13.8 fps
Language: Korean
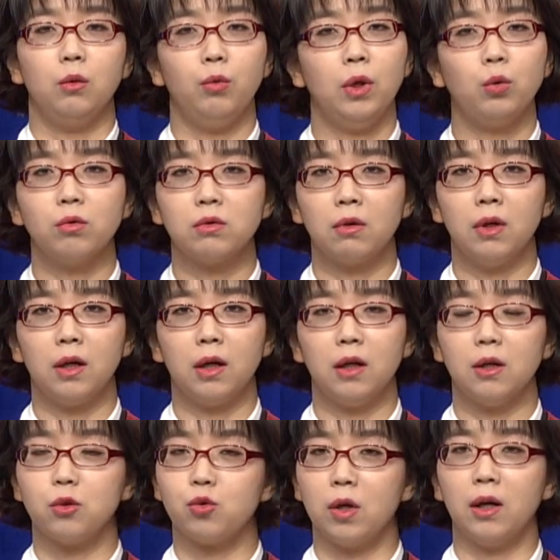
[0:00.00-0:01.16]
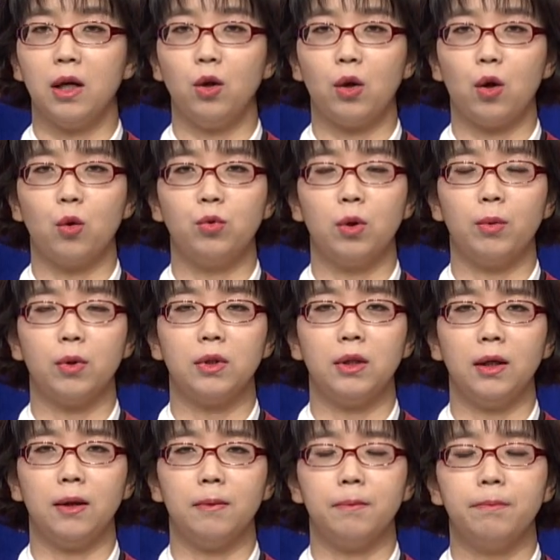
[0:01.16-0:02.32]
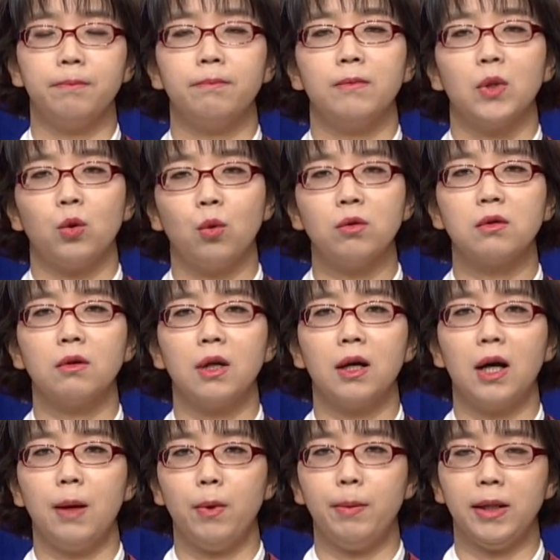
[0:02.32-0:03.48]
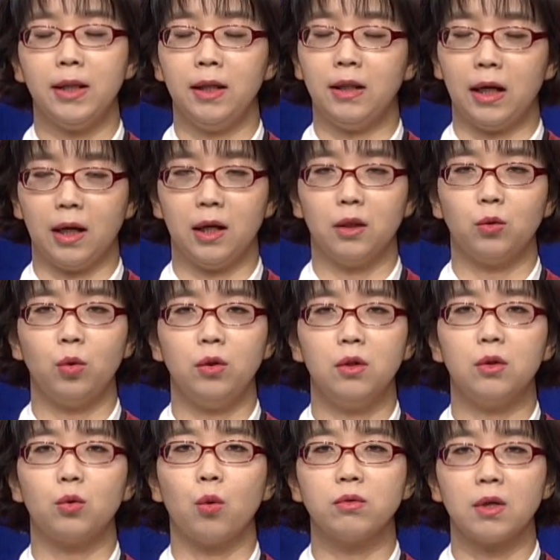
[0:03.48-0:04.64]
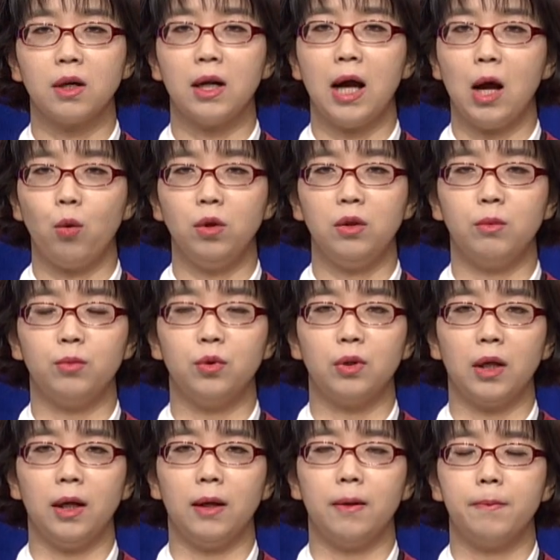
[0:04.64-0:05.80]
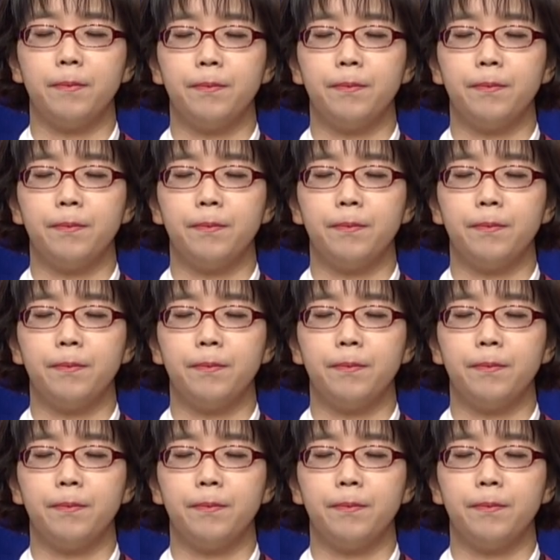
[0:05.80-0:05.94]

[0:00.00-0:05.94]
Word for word: 왜 동성애가 죄인가요? 라고 물어볼 때 동성애가 합법화된 나라 또는 동성애를 하고 있는 분들의